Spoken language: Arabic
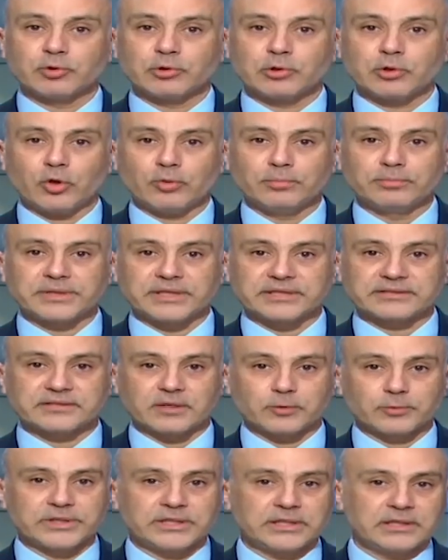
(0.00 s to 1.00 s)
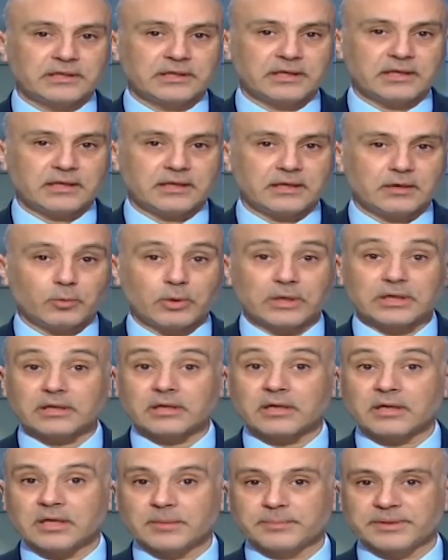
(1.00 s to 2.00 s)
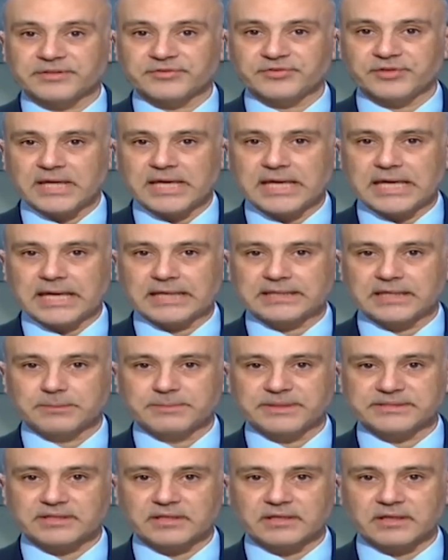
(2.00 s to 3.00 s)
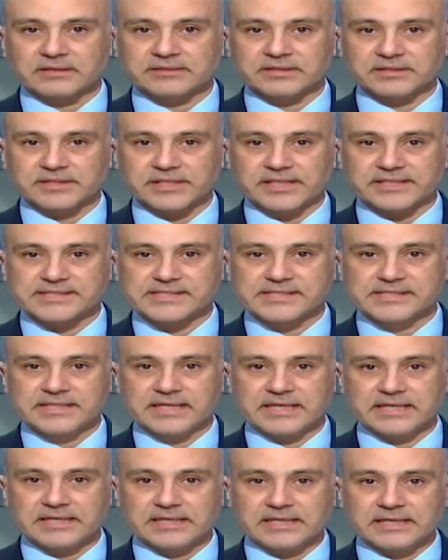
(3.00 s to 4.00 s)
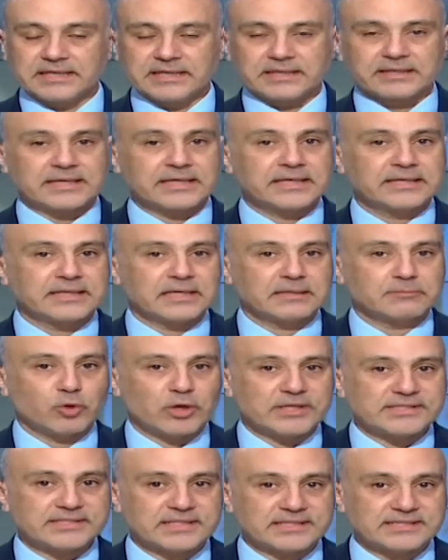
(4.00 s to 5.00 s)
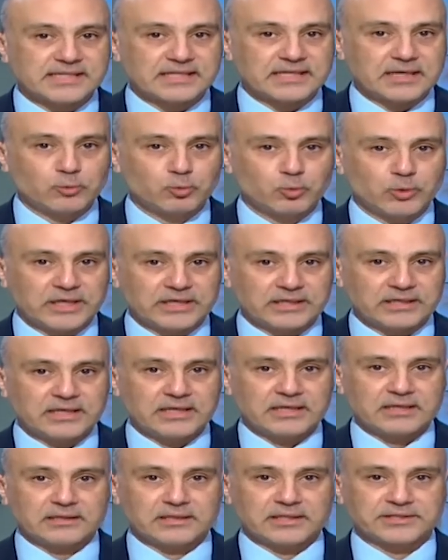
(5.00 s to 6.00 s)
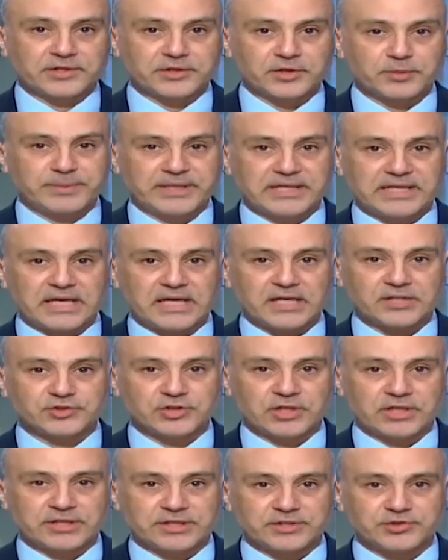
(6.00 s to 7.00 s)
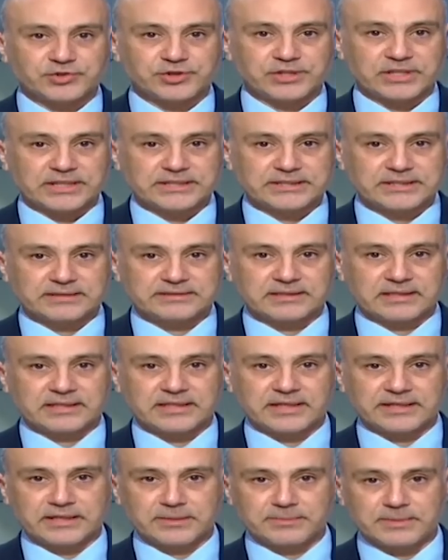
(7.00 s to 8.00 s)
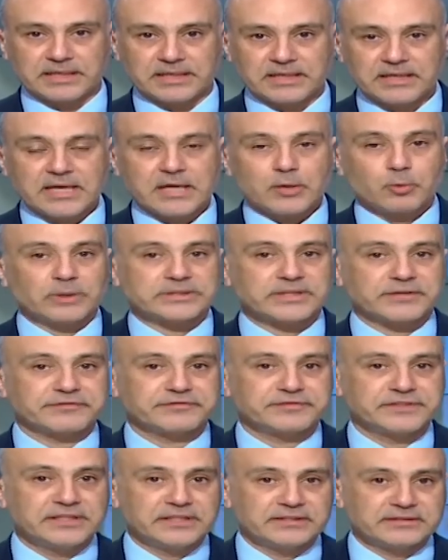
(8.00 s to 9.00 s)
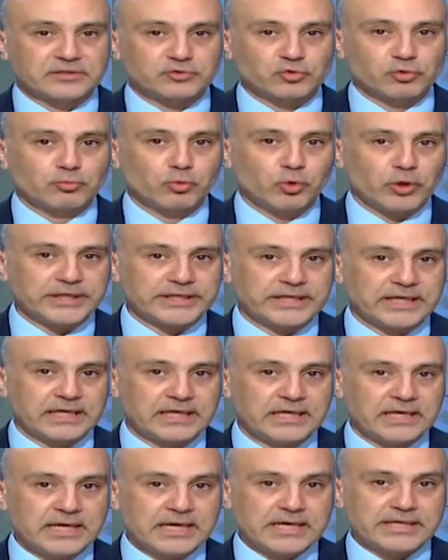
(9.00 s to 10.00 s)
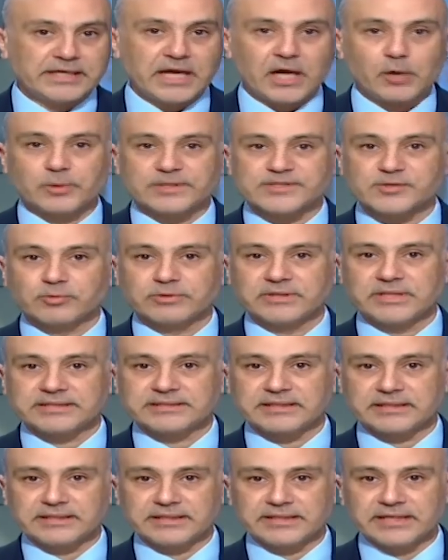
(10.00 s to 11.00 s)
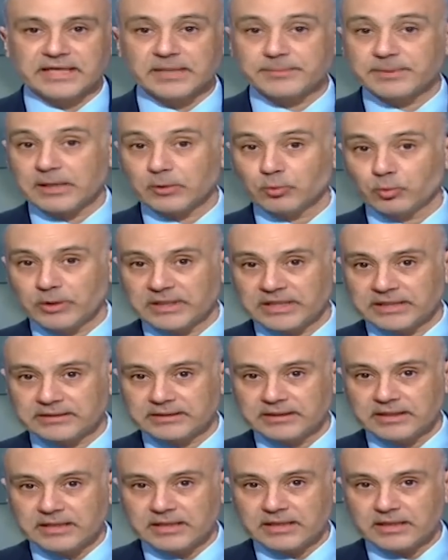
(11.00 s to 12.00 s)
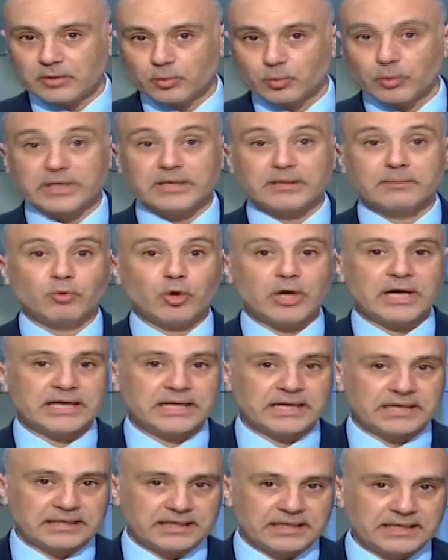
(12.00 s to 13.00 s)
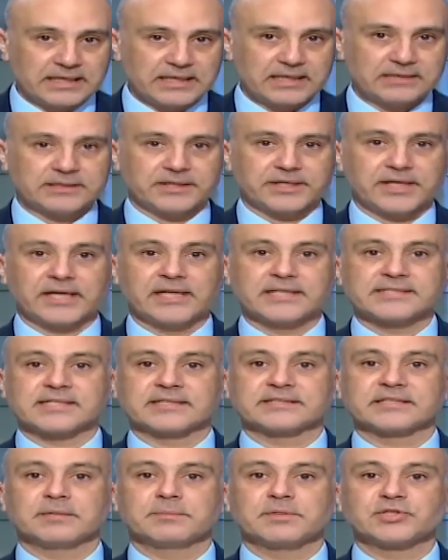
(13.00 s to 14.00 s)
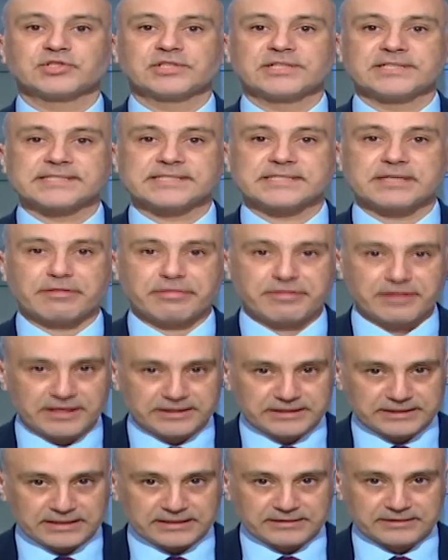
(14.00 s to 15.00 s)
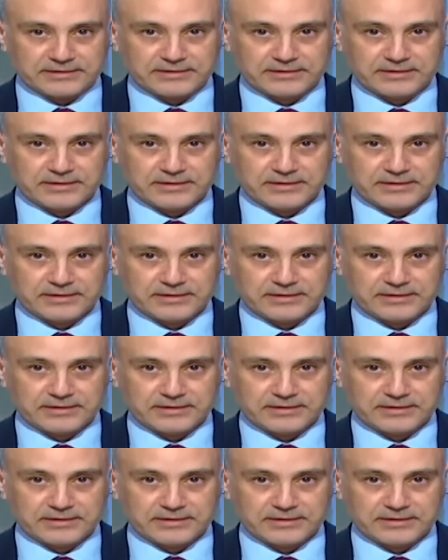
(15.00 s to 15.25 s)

العمر الطويل والقابض على المطرقه الرئاسيه كان المؤسس الاول لضرب الاحجار الشيعيه الكريمه وتفتيت طموحها نحو سده النيابه اولا والمؤهله لرئاسه المجلس ثانيا